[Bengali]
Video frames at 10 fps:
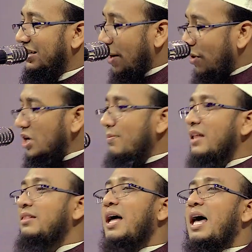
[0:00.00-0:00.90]
কেমন
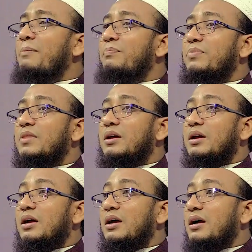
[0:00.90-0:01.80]
ইমানদার
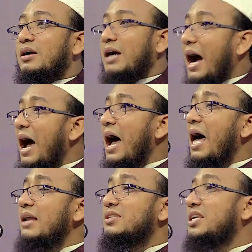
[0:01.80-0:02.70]

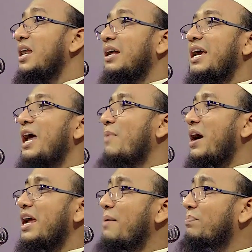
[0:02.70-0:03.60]
কার সিলকে
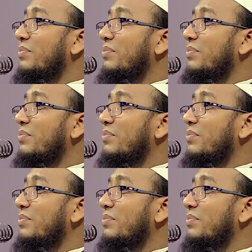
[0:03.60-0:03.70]
মারে